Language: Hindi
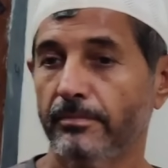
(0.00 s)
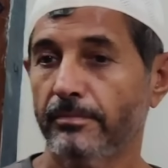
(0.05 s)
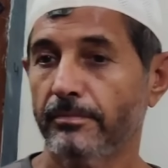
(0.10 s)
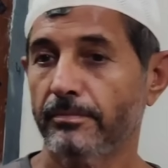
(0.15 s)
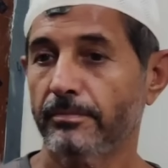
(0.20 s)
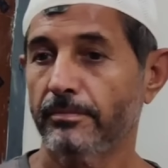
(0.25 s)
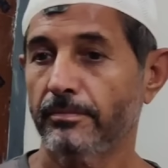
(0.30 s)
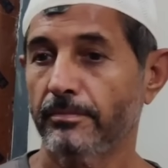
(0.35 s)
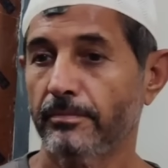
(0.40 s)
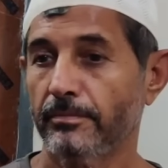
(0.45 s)
ये
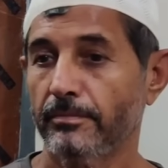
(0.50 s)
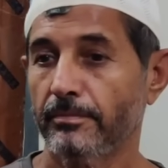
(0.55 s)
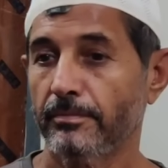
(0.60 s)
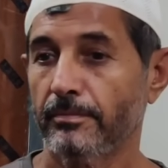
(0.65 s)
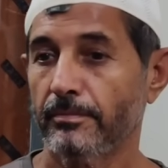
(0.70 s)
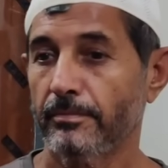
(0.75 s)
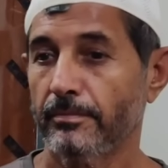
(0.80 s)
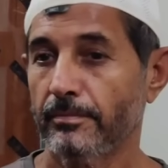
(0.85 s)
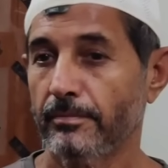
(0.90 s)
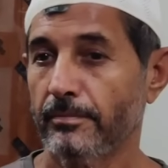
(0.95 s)
साहब को चक्कर है
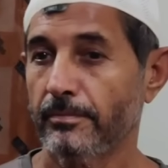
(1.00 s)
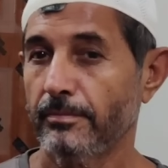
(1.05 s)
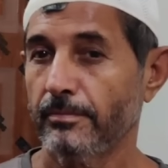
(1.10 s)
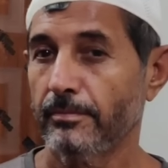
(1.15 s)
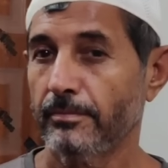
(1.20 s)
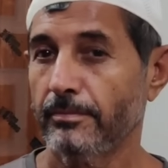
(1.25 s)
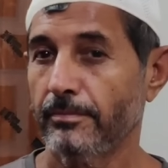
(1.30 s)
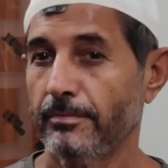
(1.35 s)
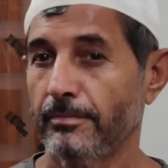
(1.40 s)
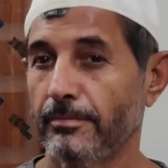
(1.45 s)
आप
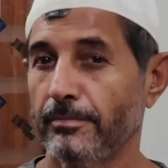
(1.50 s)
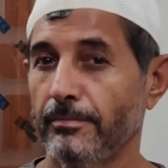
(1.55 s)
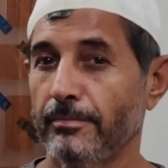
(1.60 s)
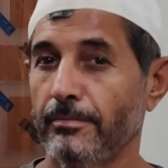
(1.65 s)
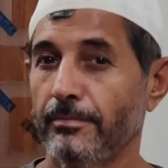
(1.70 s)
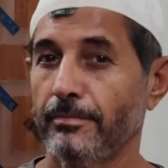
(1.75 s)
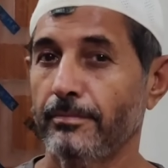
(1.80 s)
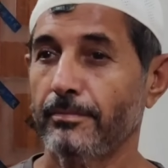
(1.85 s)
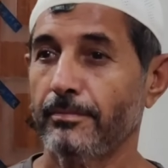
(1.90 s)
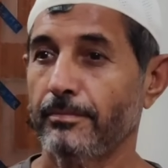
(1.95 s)
नहीं आ रहे इसको
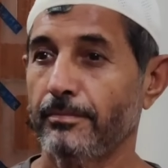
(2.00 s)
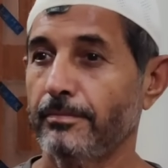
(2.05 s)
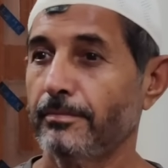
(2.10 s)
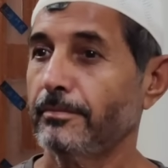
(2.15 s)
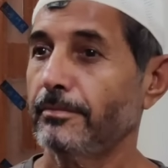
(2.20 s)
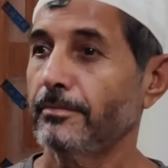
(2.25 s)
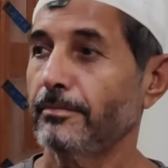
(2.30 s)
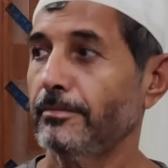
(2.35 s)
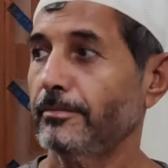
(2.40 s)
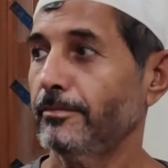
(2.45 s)
बोला
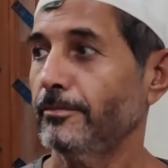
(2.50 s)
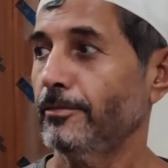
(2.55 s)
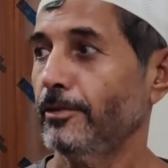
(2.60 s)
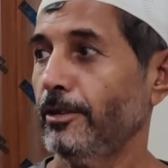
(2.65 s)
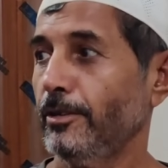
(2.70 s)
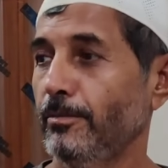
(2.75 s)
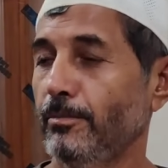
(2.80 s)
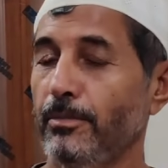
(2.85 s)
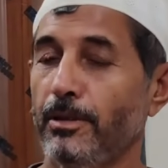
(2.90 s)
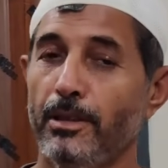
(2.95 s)
चले ये कह
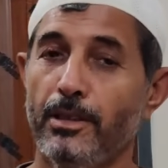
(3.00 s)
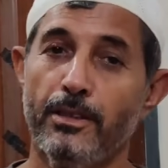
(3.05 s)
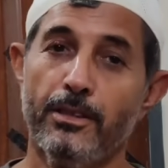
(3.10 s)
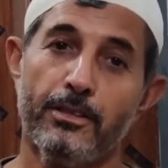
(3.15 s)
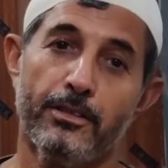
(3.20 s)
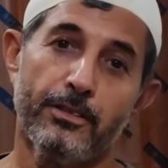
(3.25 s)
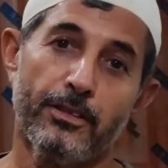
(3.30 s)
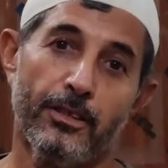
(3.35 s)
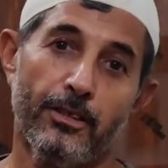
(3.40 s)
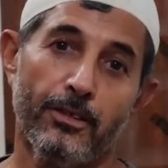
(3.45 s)
रहे मैं नहीं जा